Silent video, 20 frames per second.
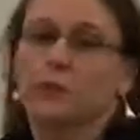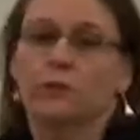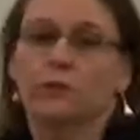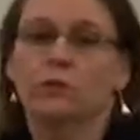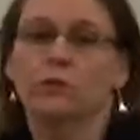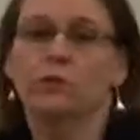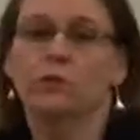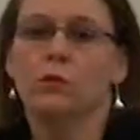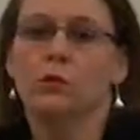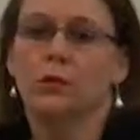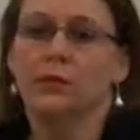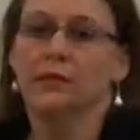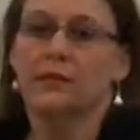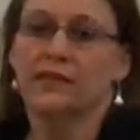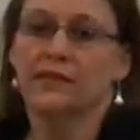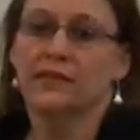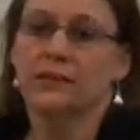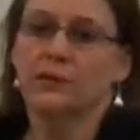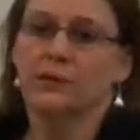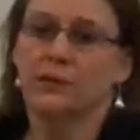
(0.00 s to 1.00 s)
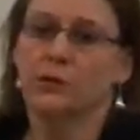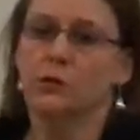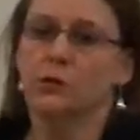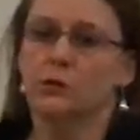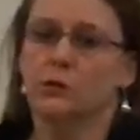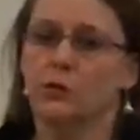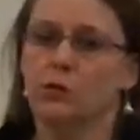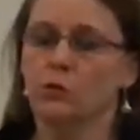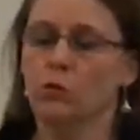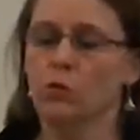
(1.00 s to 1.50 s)
vous attendez le
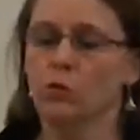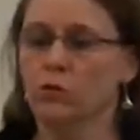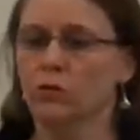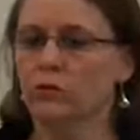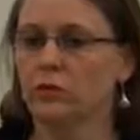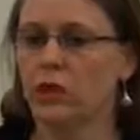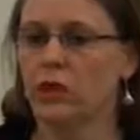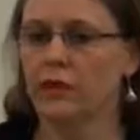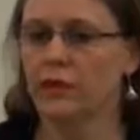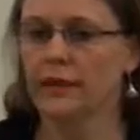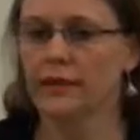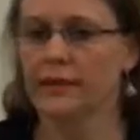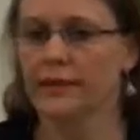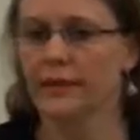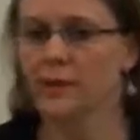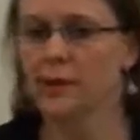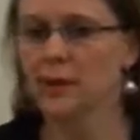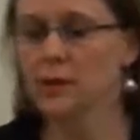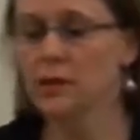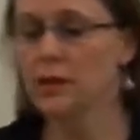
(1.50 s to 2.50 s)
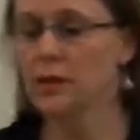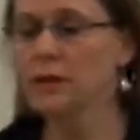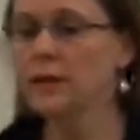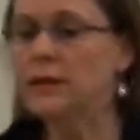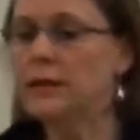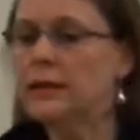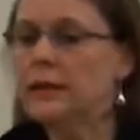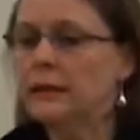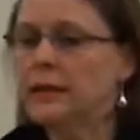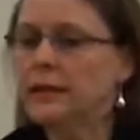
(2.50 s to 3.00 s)
métro pour vous rendre à l'école,
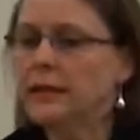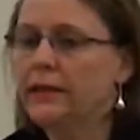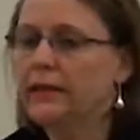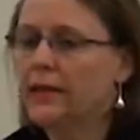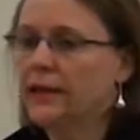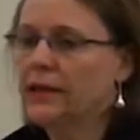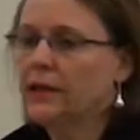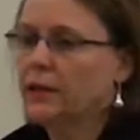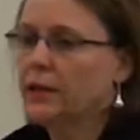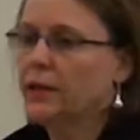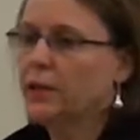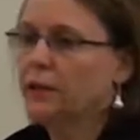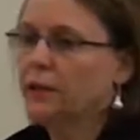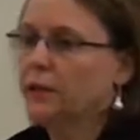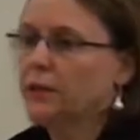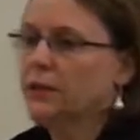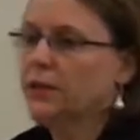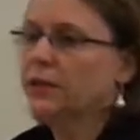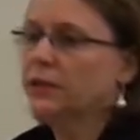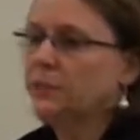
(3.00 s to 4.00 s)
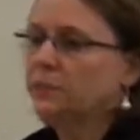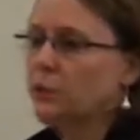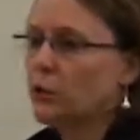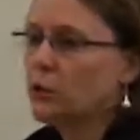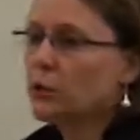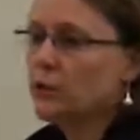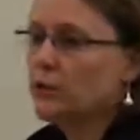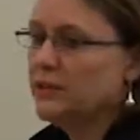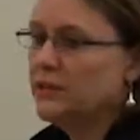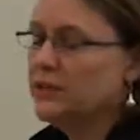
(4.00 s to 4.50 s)
il est clair qu'il n'y a pas
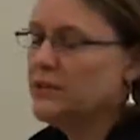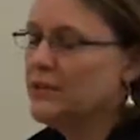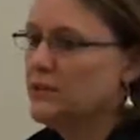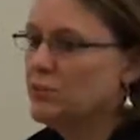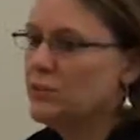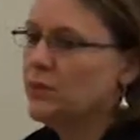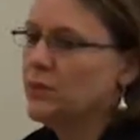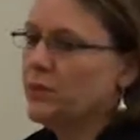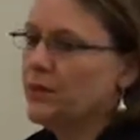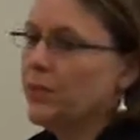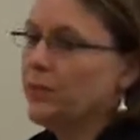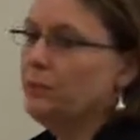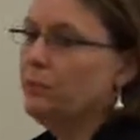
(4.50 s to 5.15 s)
que les 18 ans et